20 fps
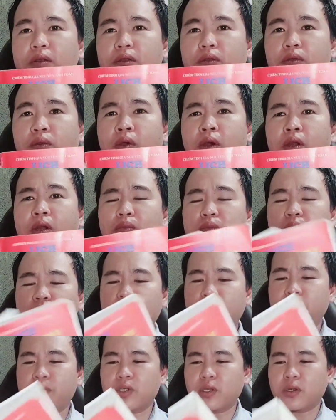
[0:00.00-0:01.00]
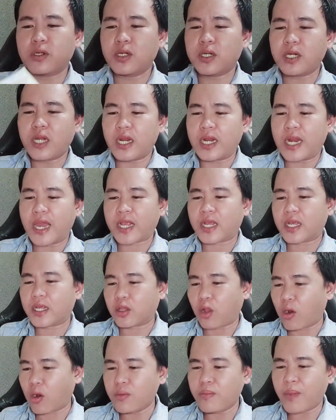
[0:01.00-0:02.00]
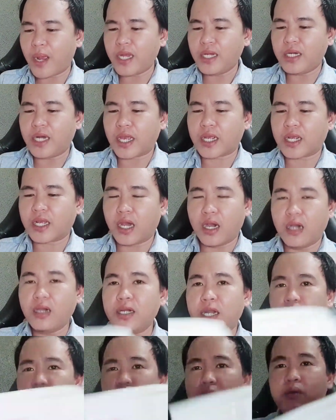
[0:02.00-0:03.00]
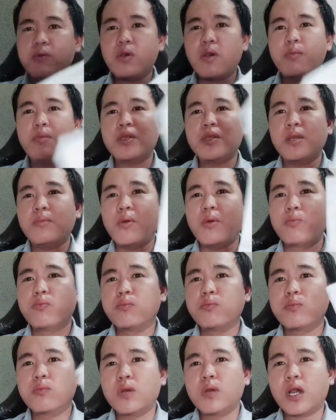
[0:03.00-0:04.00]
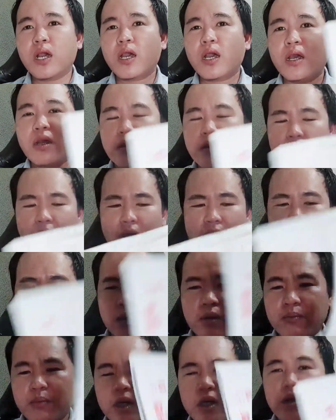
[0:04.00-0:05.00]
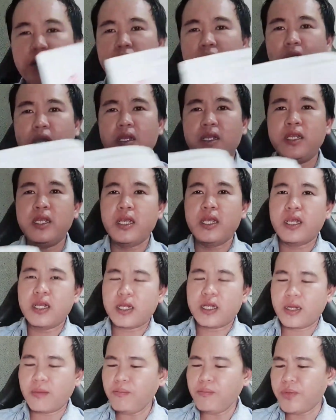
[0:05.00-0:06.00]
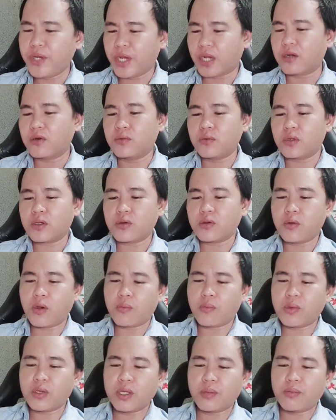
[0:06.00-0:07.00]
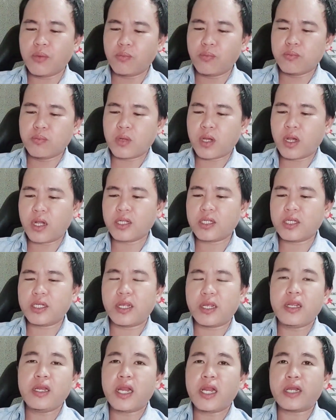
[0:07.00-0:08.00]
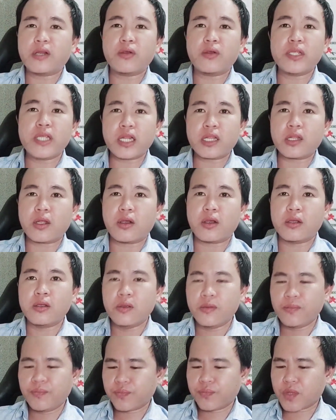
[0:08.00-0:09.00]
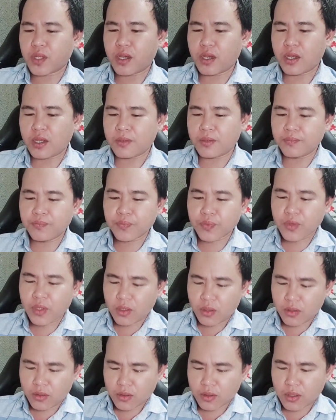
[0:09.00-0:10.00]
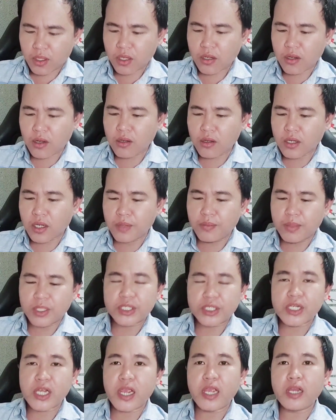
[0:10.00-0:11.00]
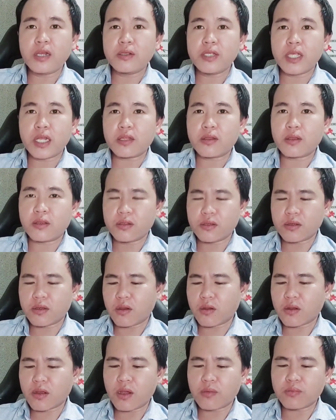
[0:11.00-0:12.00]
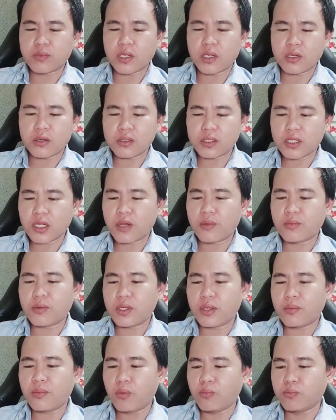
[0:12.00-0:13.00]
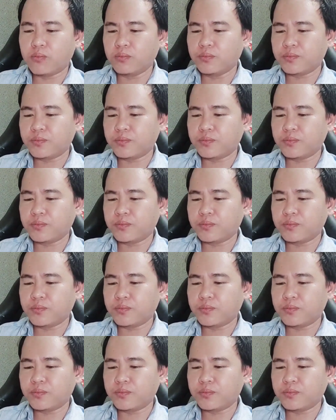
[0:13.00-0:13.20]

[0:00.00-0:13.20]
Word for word: tôi có đóng kim cho nên là lặt thoải mái lặt cỡ nào nó cũng không bao giờ bung à, có mình có thể nấm giật luôn nó cũng không bao giờ bung à, chỉ là nó dách thôi à, chỉ có khi mình xé nó dách thôi chứ còn không là nó sẽ không bao giờ bung